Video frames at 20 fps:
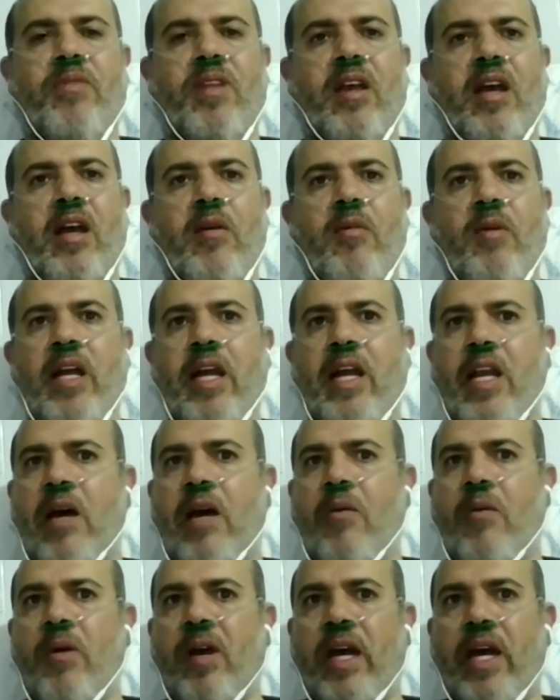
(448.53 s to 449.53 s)
هؤلاء
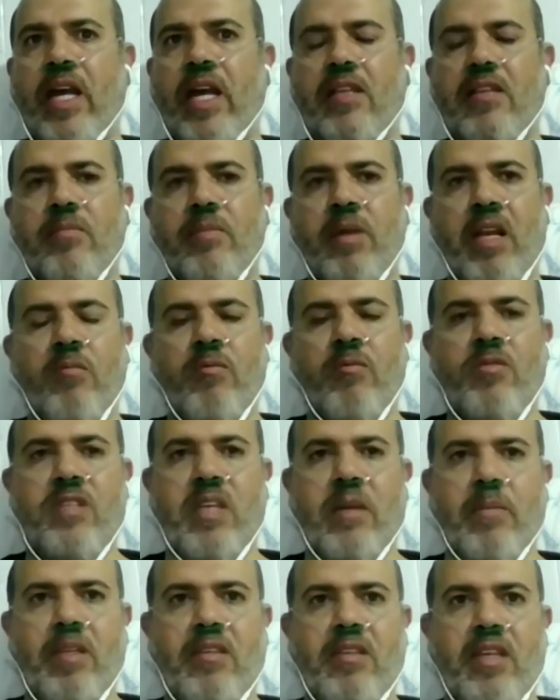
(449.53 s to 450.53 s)
الاوغاد من
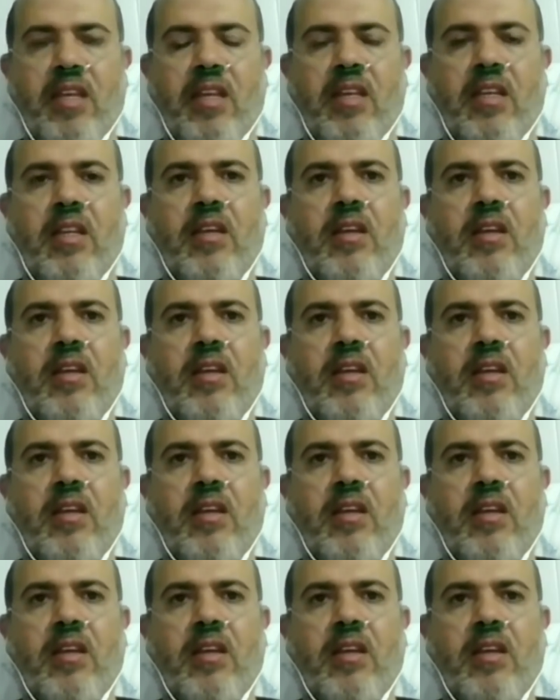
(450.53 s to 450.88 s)
المستبدين